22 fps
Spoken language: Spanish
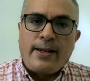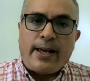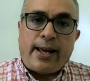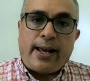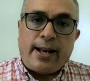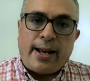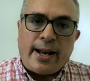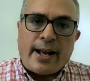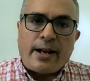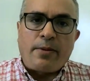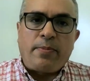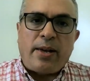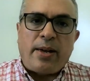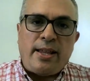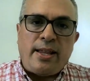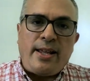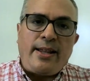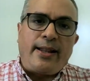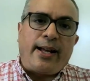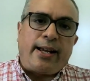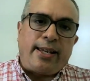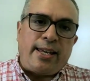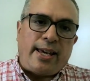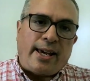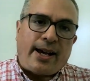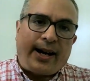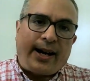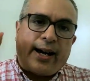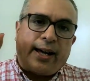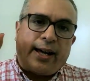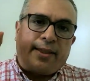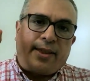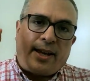en gran medida
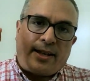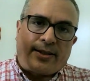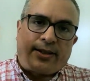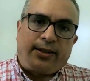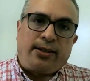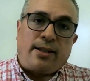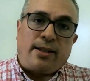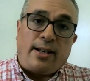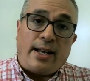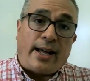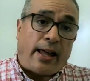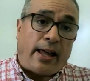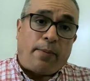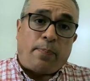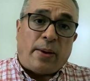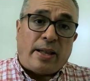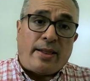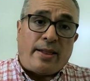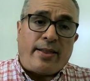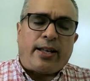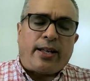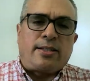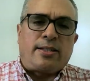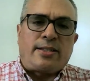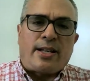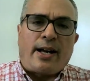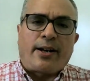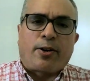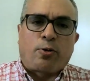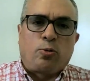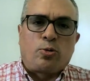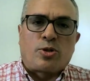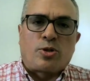llega desde la
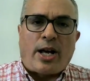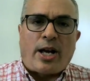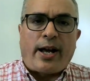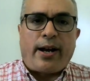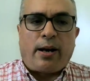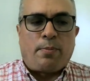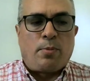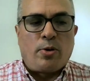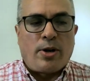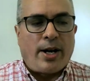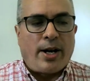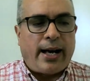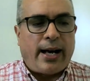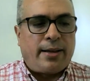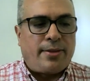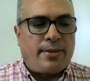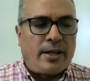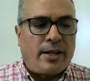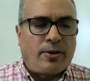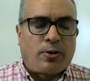dependencia rusa era muy grande.